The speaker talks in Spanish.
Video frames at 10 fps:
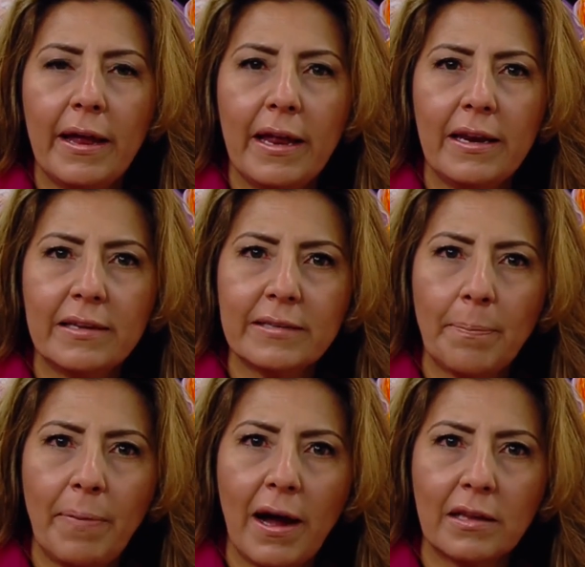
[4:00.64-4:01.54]
en esa
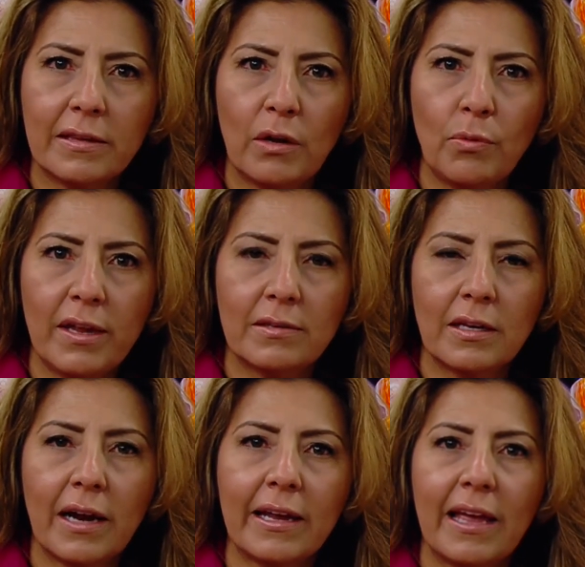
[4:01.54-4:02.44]
parte
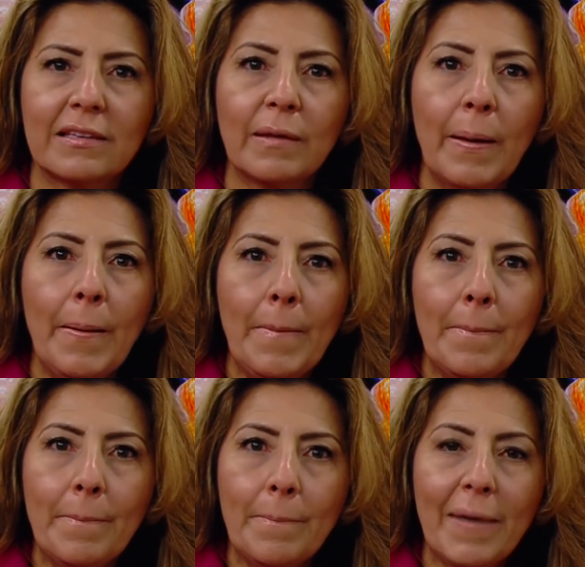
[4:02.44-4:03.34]
nuestra que es
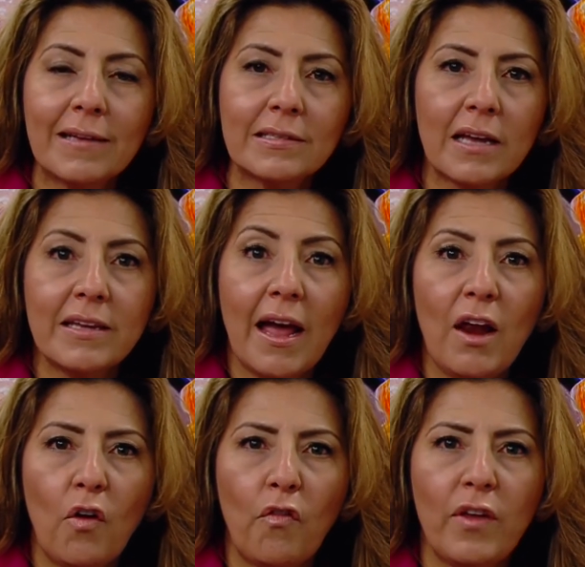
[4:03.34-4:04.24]
más allá
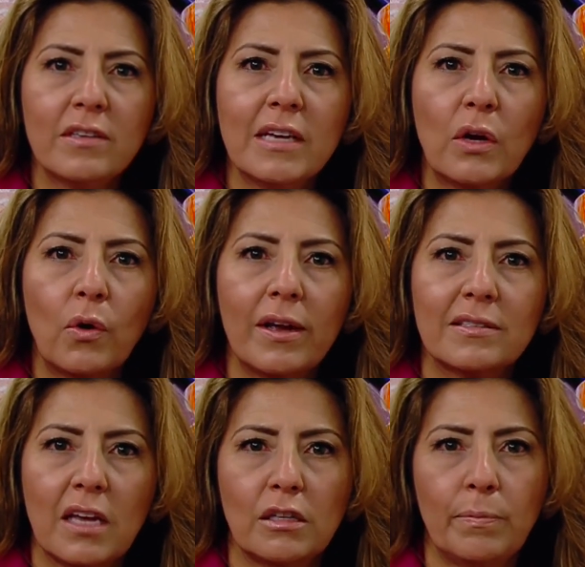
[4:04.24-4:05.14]
de lo físico,
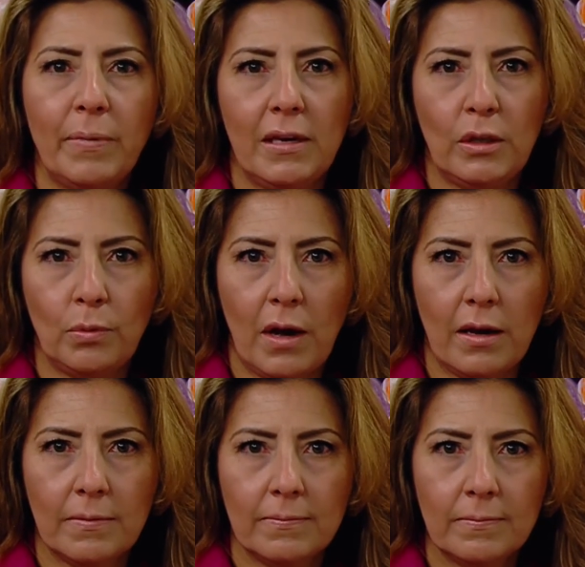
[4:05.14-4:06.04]
es
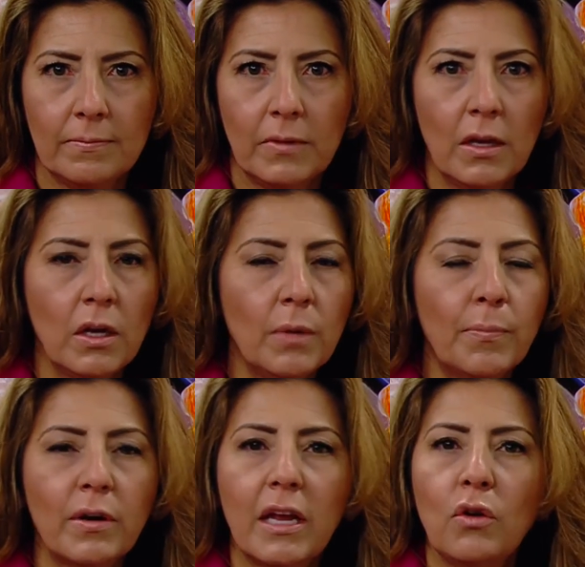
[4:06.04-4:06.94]
espiritual
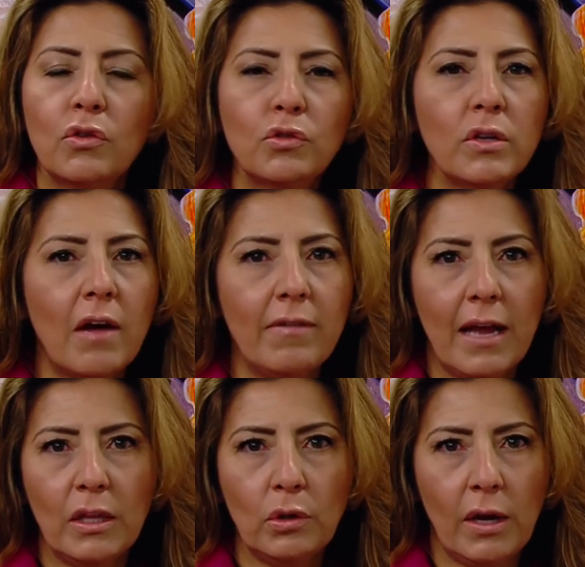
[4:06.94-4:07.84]
porque no estoy
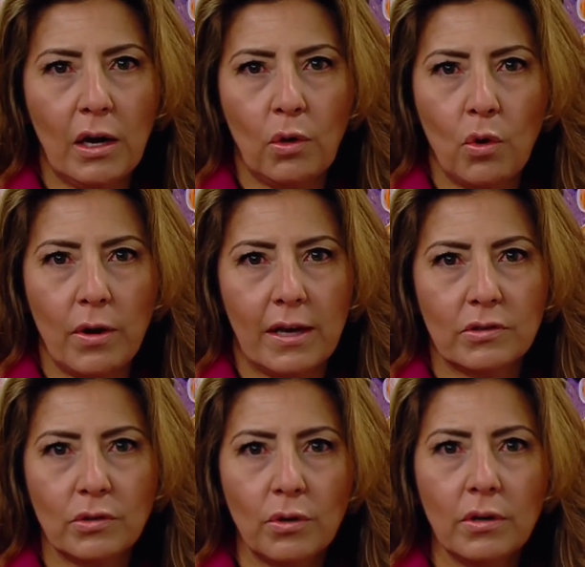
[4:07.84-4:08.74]
hablando del
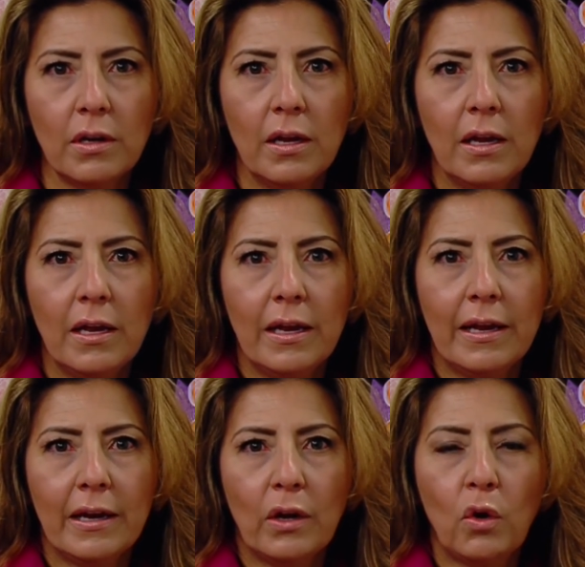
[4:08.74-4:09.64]
corazón
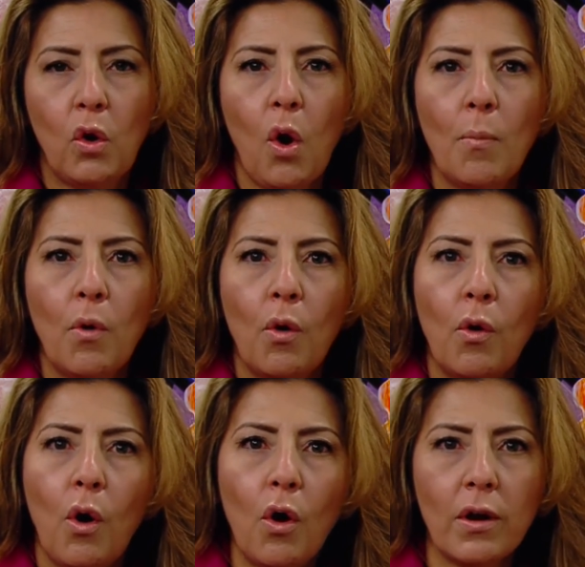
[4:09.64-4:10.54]
como
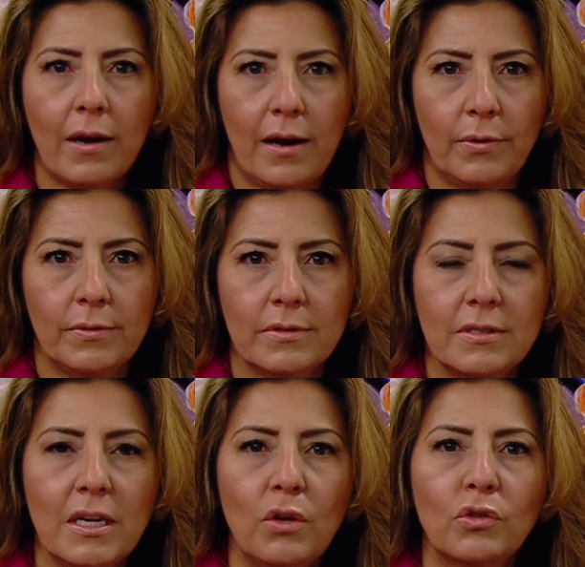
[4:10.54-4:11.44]
órgano,
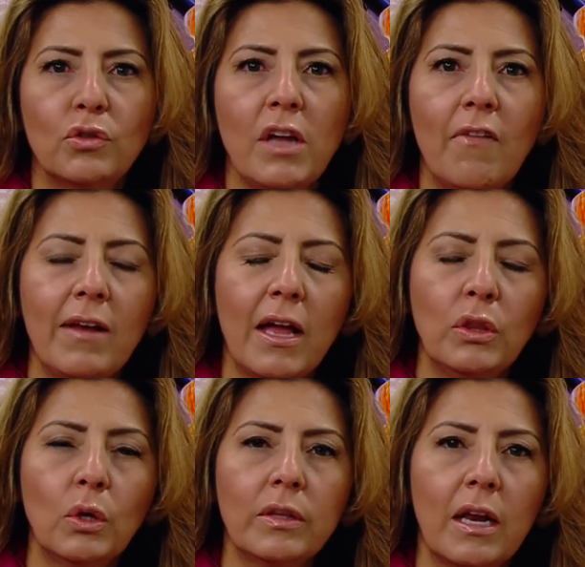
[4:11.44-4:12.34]
sino estoy
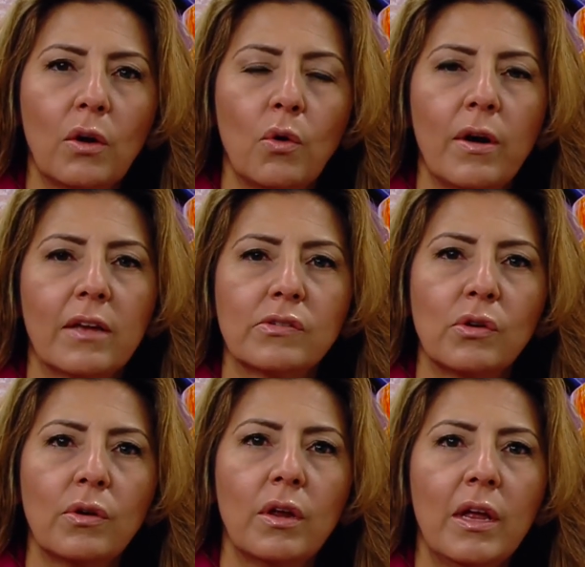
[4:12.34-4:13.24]
hablando del
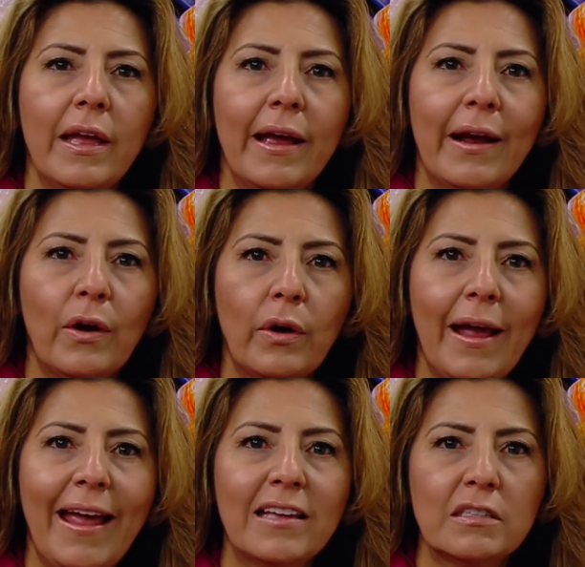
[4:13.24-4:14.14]
corazón
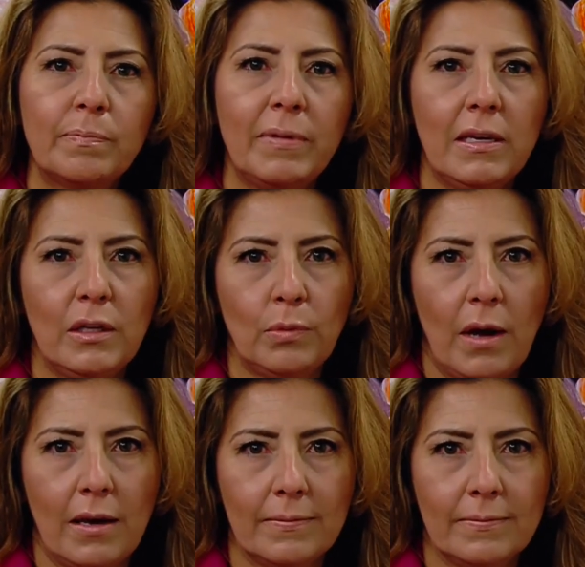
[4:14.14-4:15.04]
espiritual,